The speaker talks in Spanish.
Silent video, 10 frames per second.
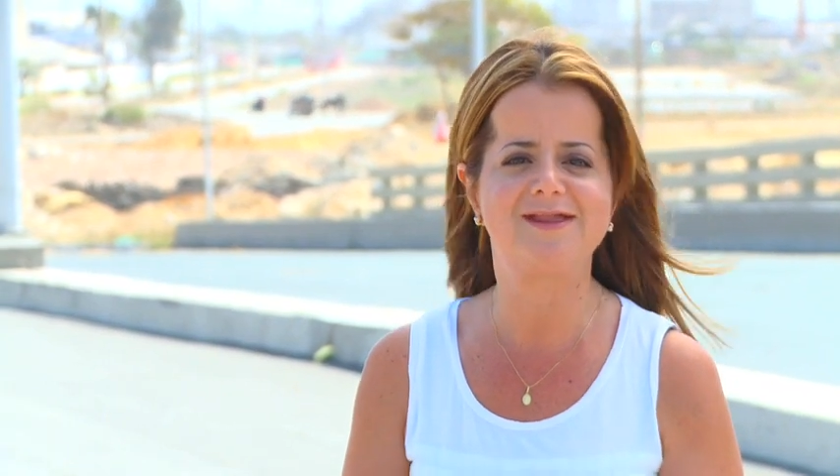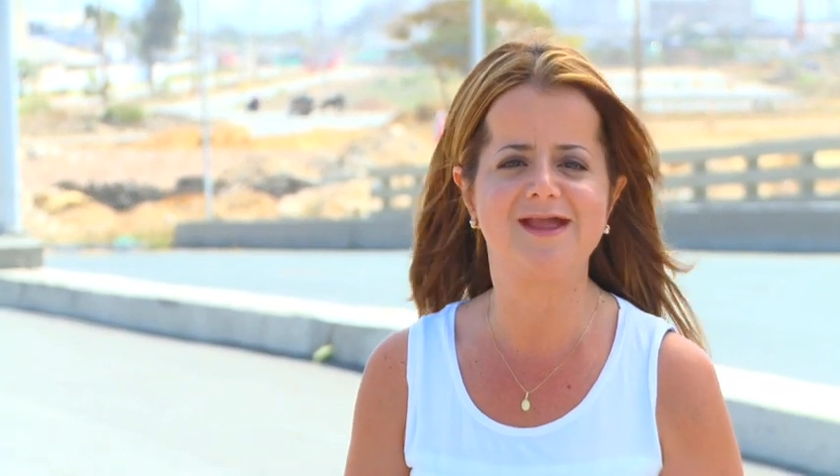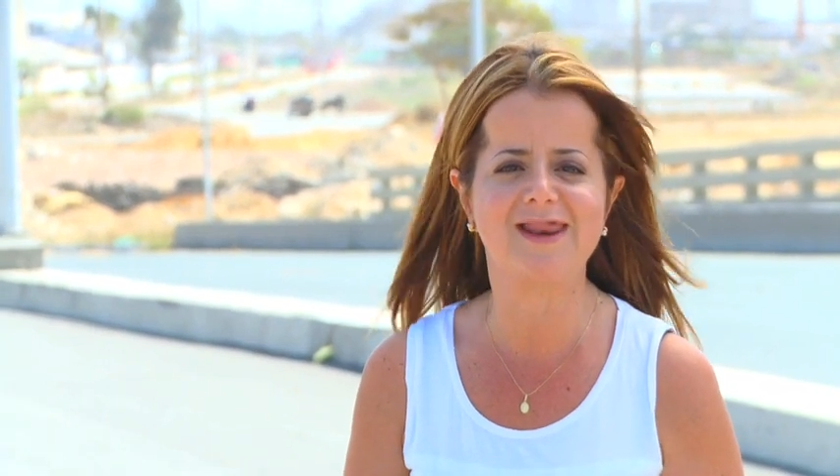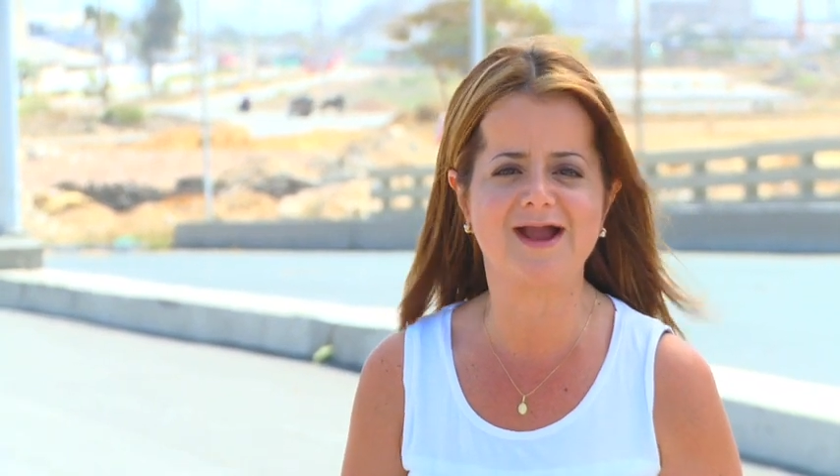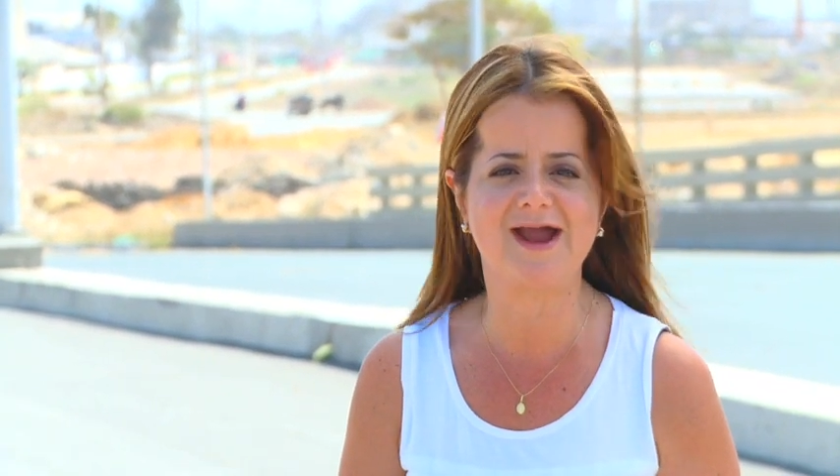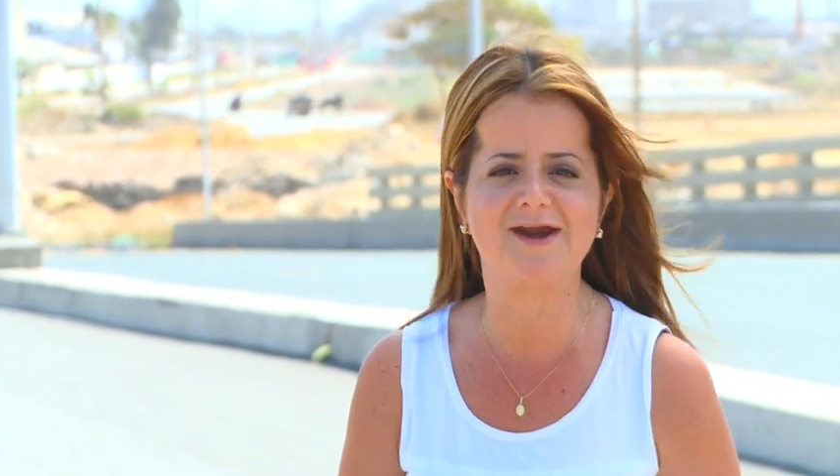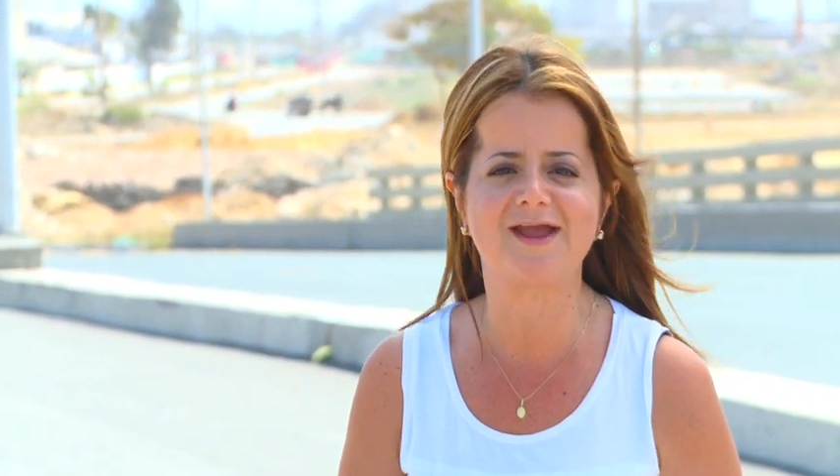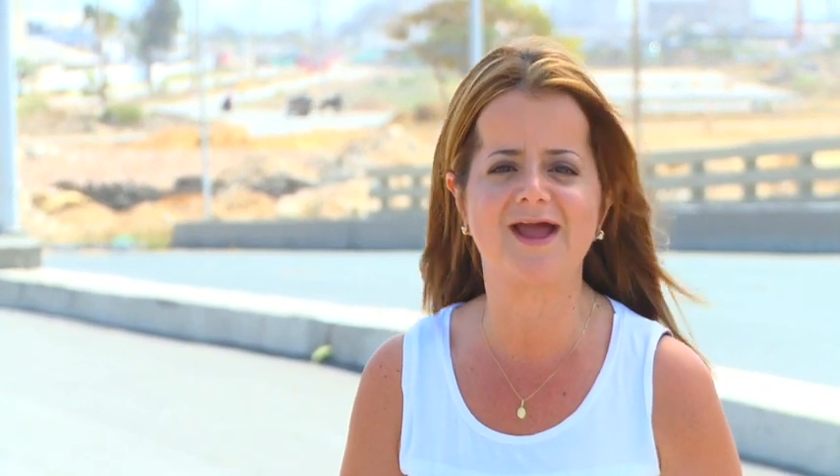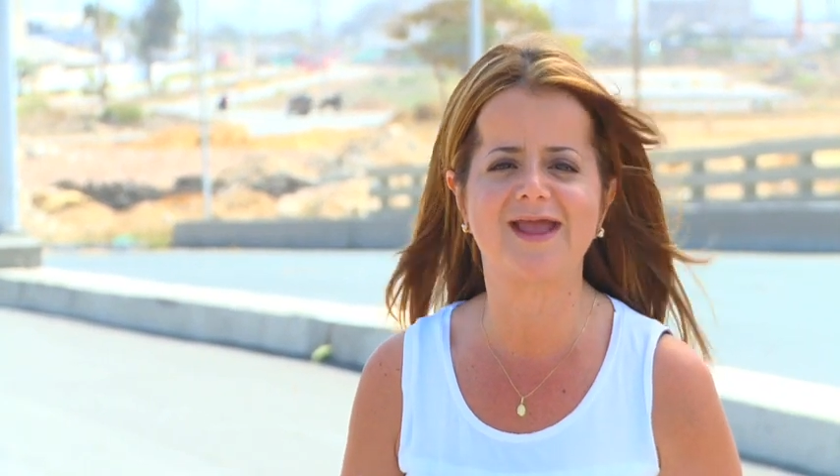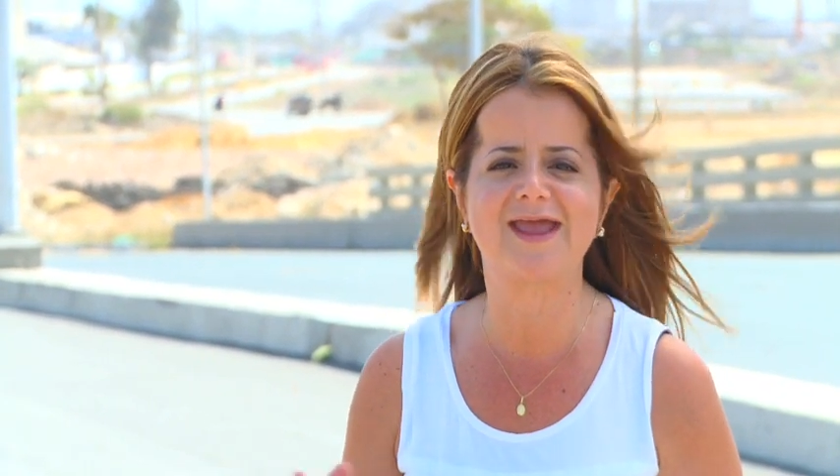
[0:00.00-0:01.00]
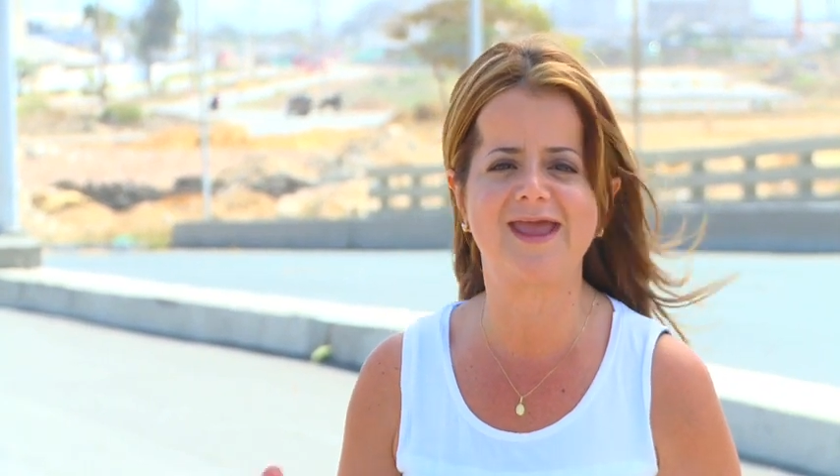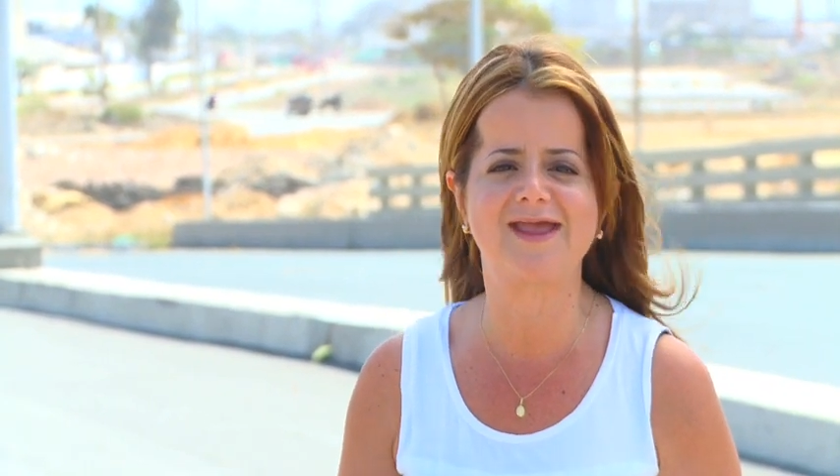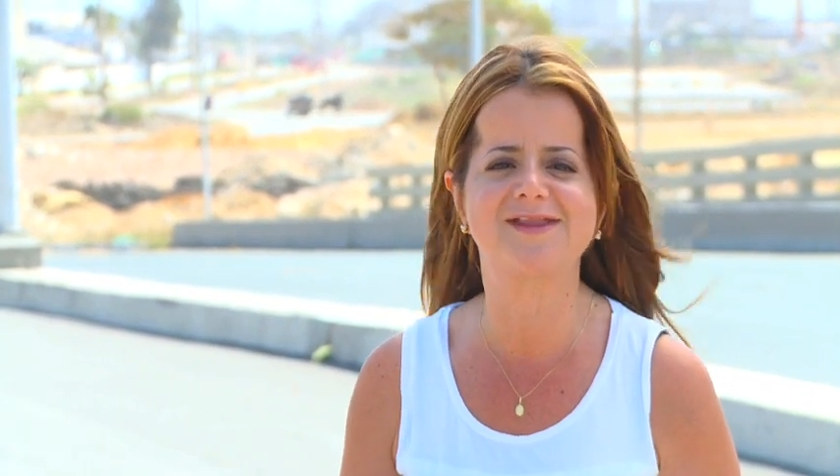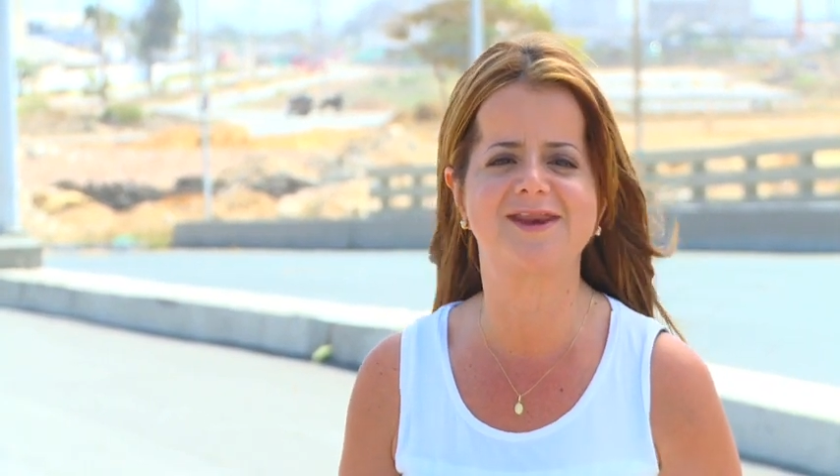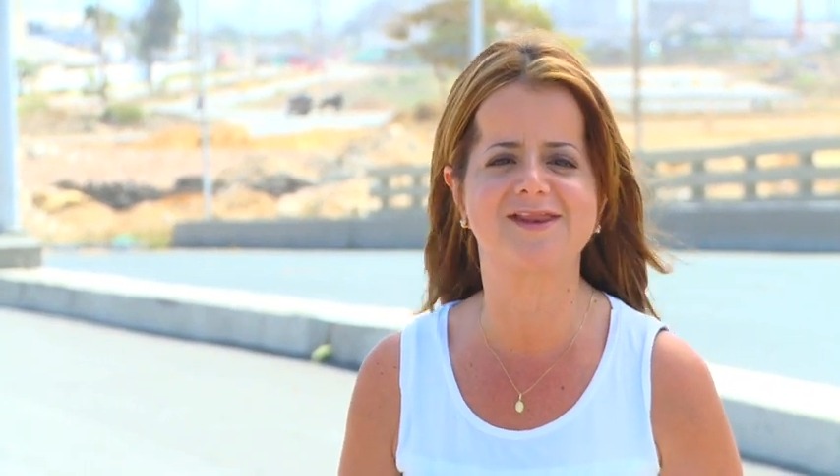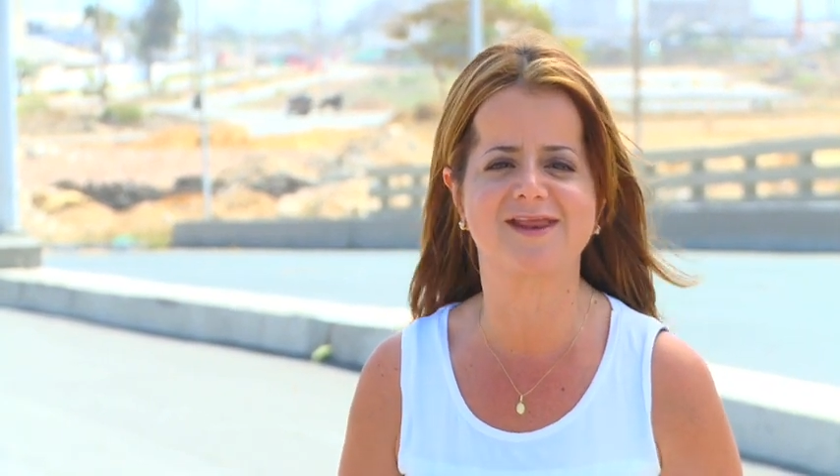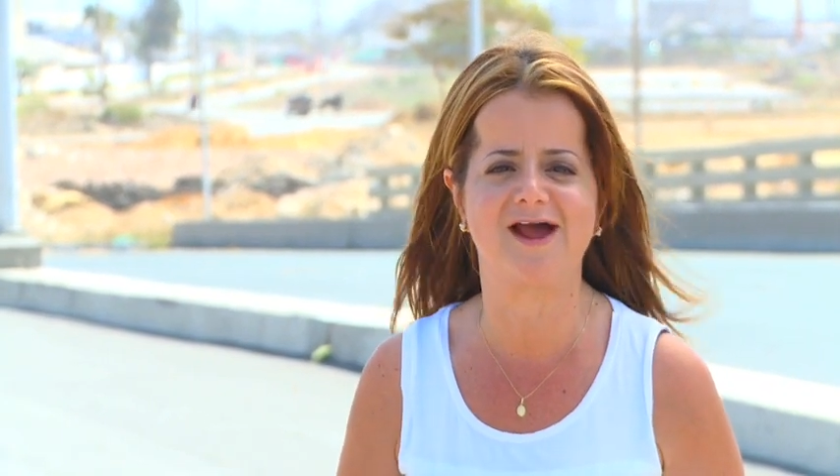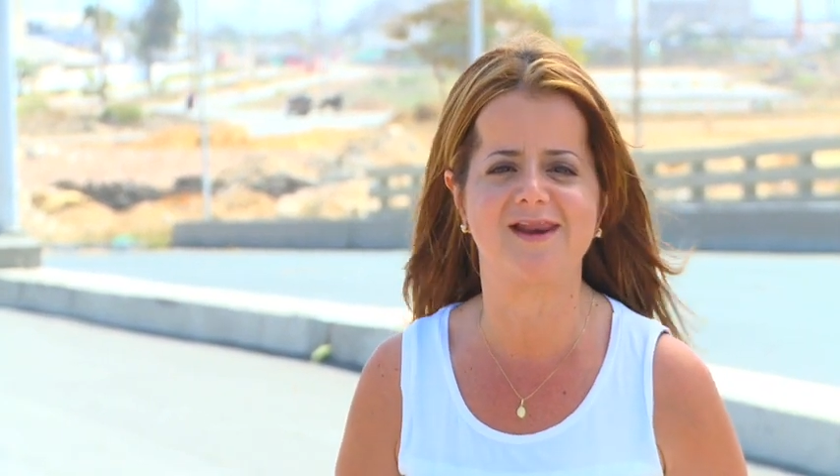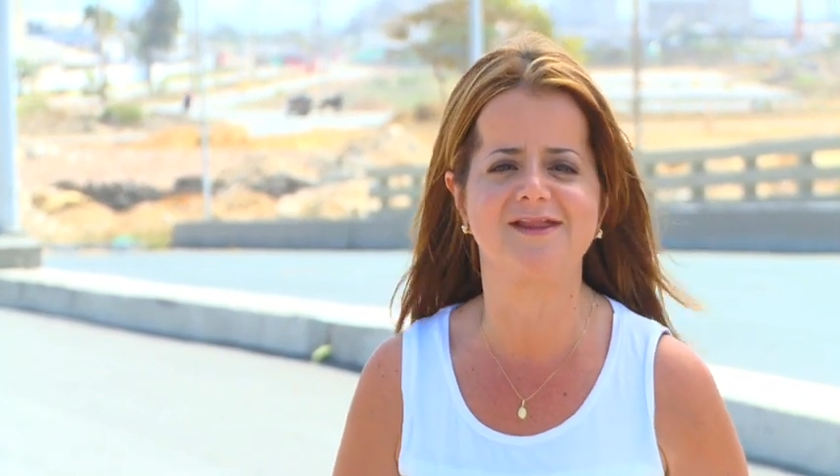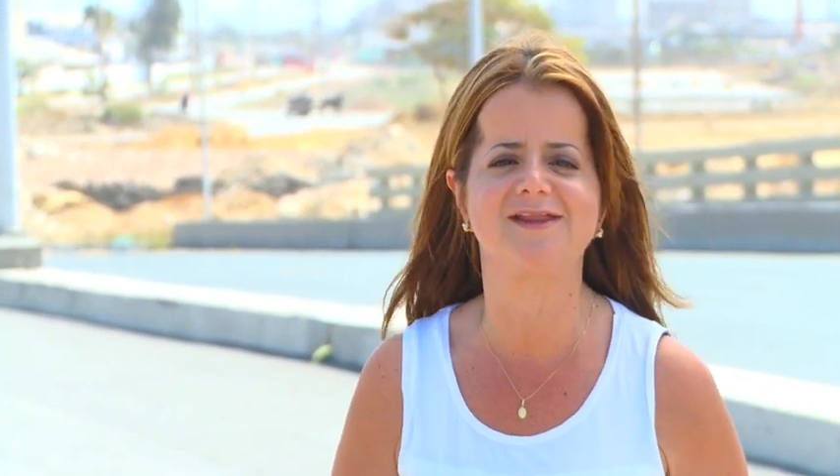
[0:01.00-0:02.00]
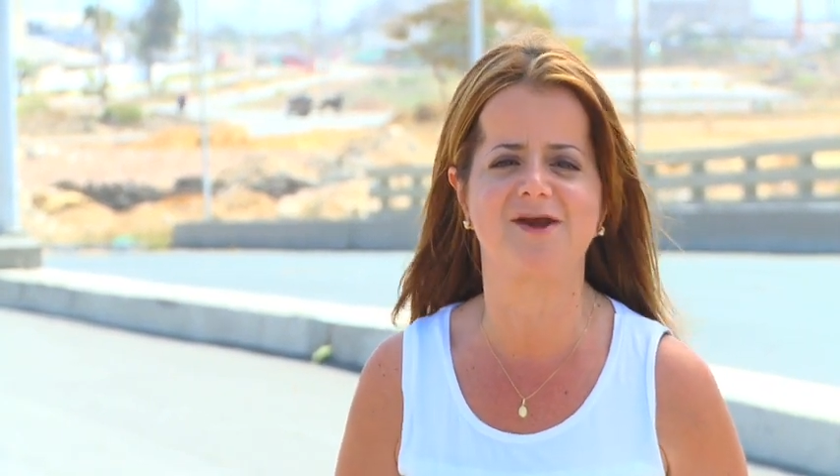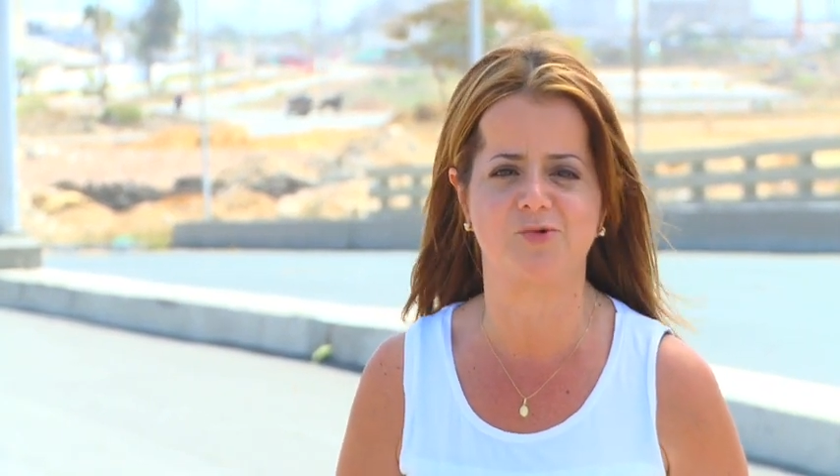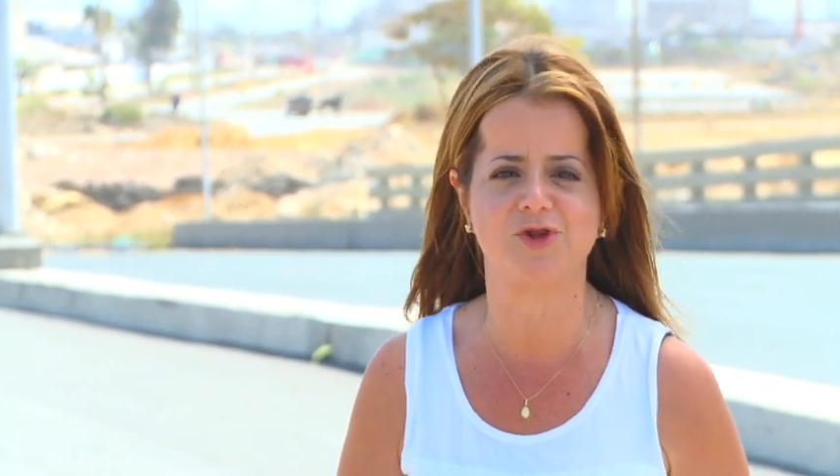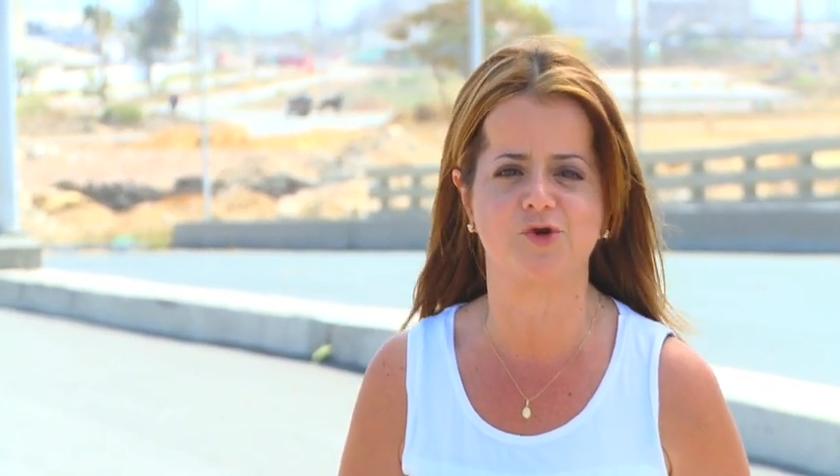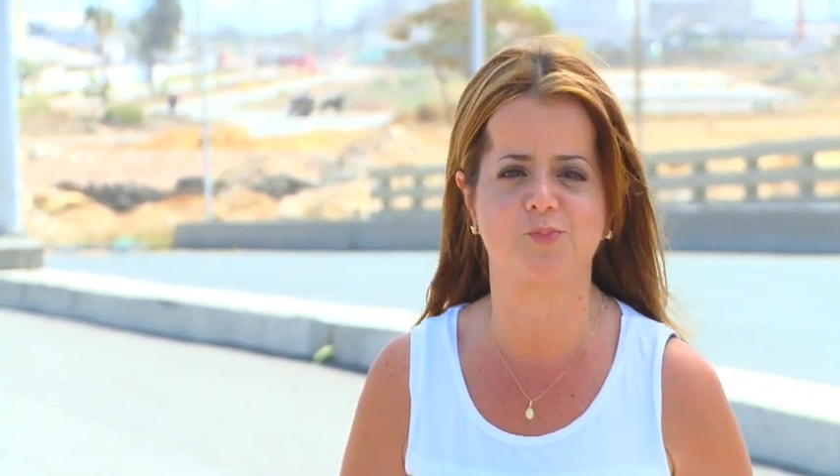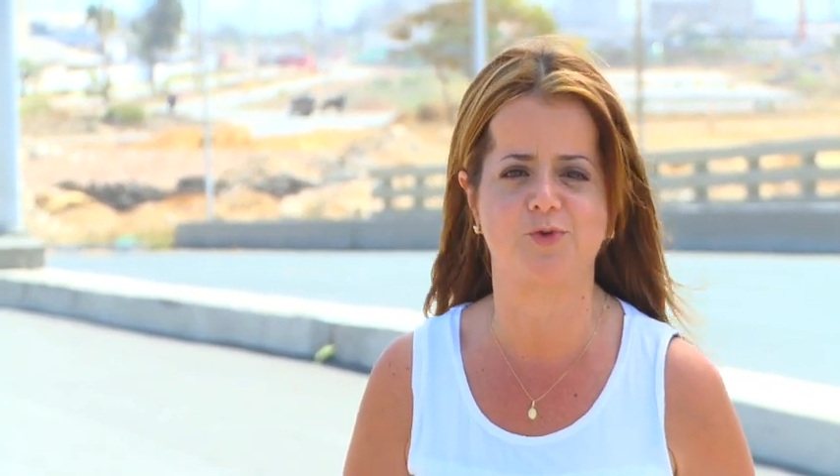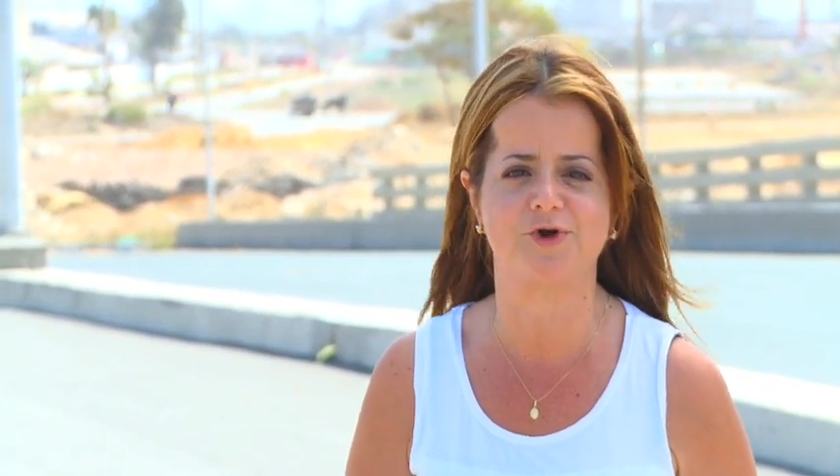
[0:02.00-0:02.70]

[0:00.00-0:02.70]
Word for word: de la carga que entra y sale de nuestros